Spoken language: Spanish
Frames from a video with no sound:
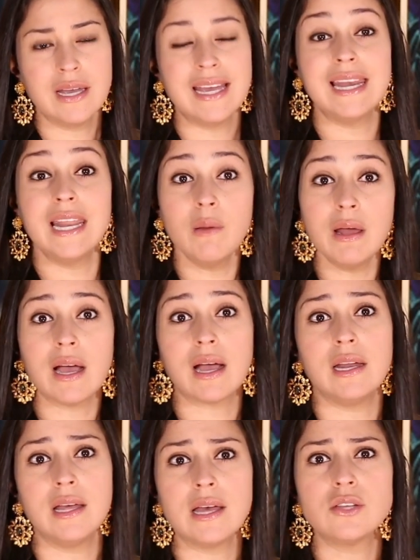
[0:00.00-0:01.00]
Eleve la
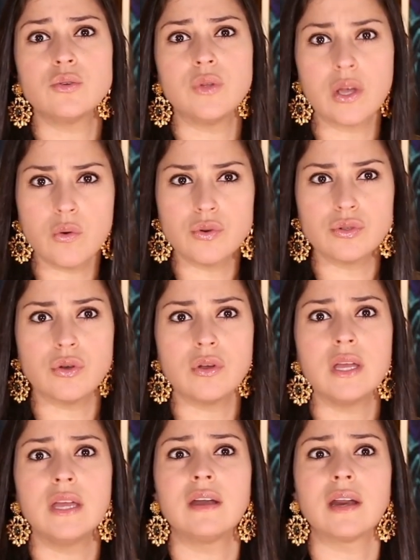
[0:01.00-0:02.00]
calidad de su discurso
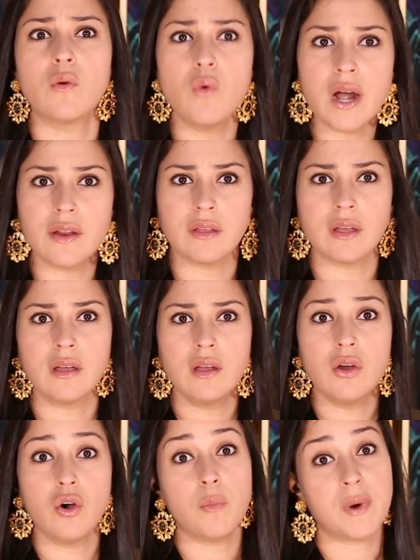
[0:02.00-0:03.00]
y recuerde,
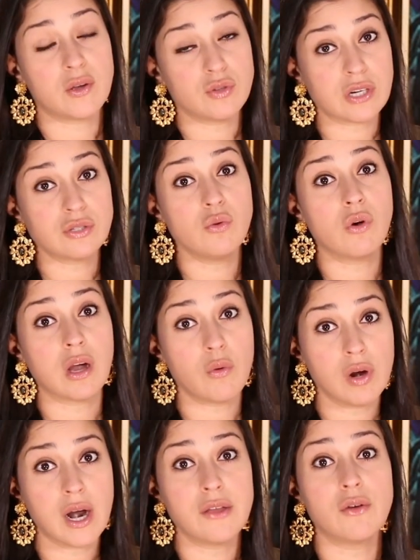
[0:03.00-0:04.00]
o para usar su
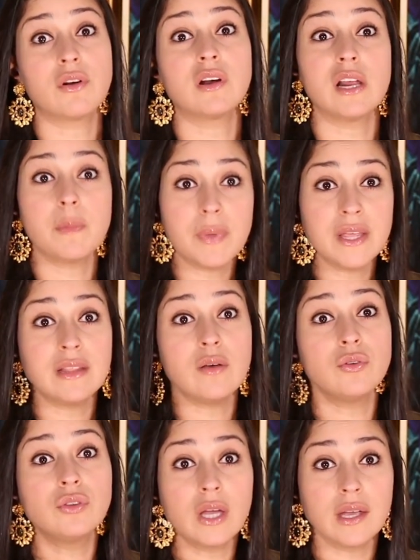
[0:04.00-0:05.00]
vocabulario, repita
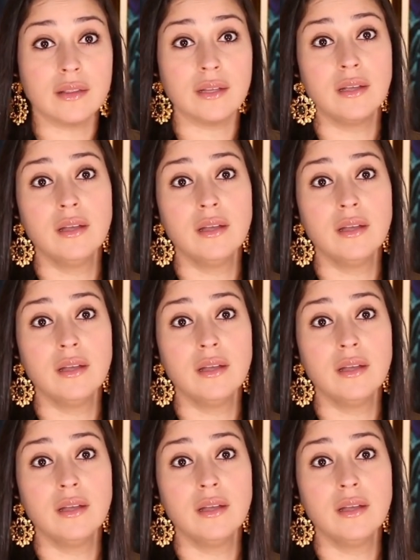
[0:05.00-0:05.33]
usted